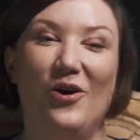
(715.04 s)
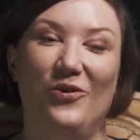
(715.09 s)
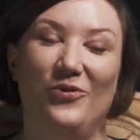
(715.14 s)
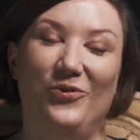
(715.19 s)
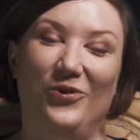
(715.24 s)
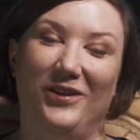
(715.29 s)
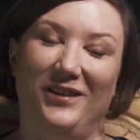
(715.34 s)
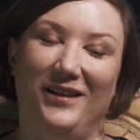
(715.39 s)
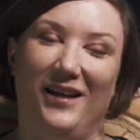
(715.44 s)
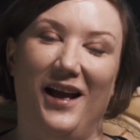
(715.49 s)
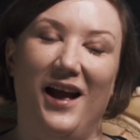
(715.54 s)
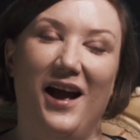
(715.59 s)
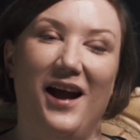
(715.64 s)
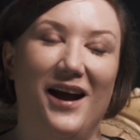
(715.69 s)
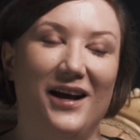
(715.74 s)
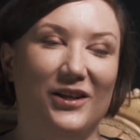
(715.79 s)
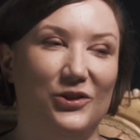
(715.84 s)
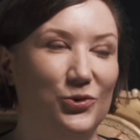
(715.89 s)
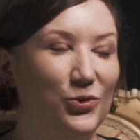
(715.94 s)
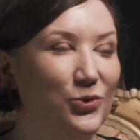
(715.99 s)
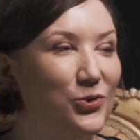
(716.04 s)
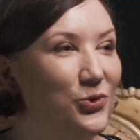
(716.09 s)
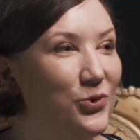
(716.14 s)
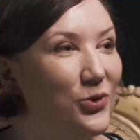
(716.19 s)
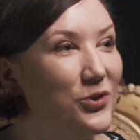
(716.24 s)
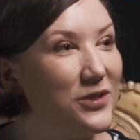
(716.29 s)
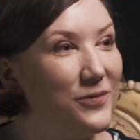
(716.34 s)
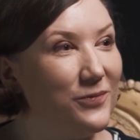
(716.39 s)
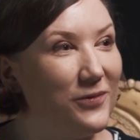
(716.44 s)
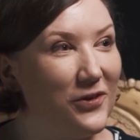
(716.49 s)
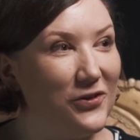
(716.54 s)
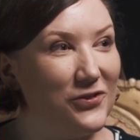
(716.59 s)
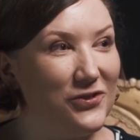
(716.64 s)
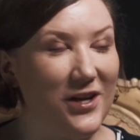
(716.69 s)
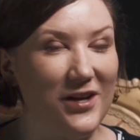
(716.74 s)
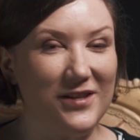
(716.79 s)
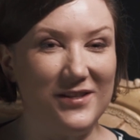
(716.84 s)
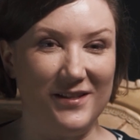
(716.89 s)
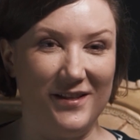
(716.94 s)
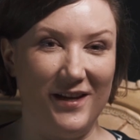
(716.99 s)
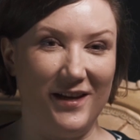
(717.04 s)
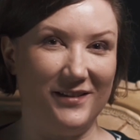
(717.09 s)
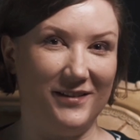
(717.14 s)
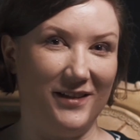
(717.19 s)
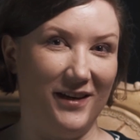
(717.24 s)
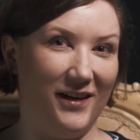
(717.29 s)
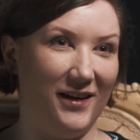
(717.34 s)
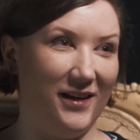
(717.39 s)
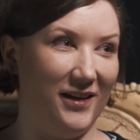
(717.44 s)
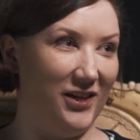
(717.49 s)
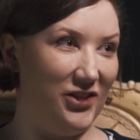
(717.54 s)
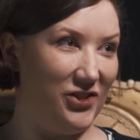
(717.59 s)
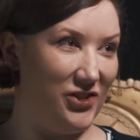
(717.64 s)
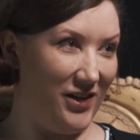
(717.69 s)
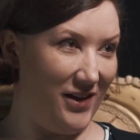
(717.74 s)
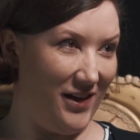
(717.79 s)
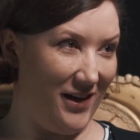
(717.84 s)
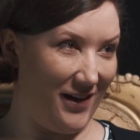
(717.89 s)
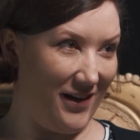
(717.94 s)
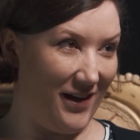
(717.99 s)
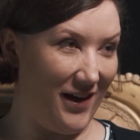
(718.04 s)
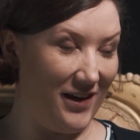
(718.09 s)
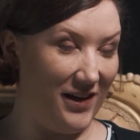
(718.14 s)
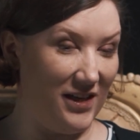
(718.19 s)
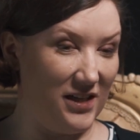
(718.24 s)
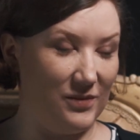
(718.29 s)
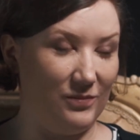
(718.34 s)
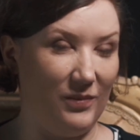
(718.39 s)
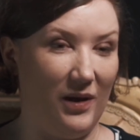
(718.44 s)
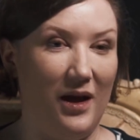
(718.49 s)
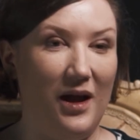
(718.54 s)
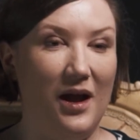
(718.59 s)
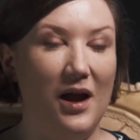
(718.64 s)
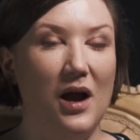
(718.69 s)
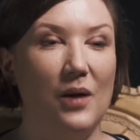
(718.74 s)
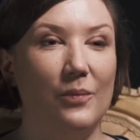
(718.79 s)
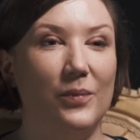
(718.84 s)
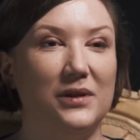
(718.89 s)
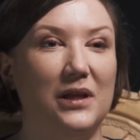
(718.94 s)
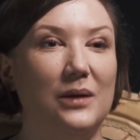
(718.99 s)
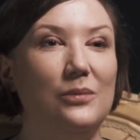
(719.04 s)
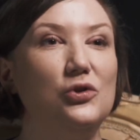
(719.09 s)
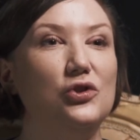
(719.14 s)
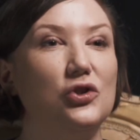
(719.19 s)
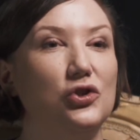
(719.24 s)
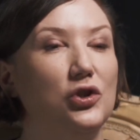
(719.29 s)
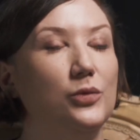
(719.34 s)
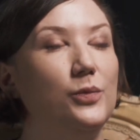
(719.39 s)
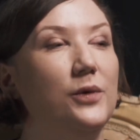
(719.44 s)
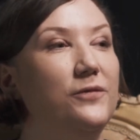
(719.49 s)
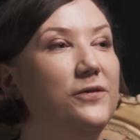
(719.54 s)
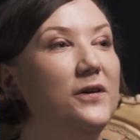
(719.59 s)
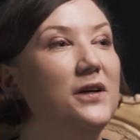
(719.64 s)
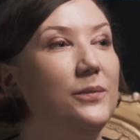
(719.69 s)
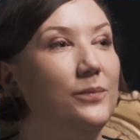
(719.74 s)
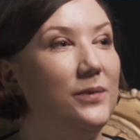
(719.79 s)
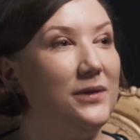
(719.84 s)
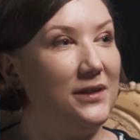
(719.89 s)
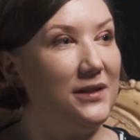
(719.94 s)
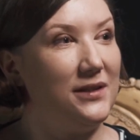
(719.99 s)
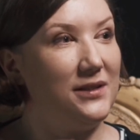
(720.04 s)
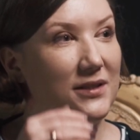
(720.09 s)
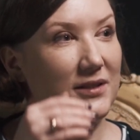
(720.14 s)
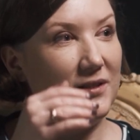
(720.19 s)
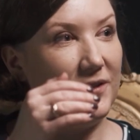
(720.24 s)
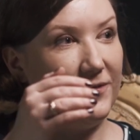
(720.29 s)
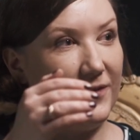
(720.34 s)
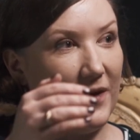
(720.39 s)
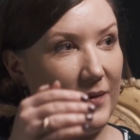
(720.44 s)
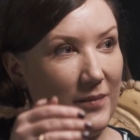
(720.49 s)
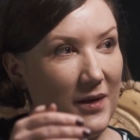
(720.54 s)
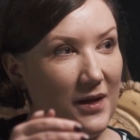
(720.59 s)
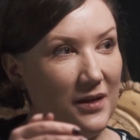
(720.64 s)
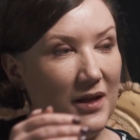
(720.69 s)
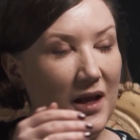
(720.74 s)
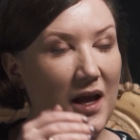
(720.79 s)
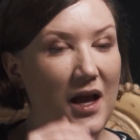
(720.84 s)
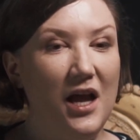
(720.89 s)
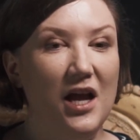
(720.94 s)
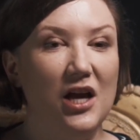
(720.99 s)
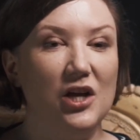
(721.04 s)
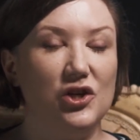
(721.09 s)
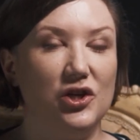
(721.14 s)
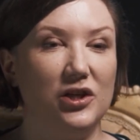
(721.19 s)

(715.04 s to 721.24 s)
Вот. А тут тоже включается некоторое ограничение организма. Потому что, чтобы выработался дофамин, угу.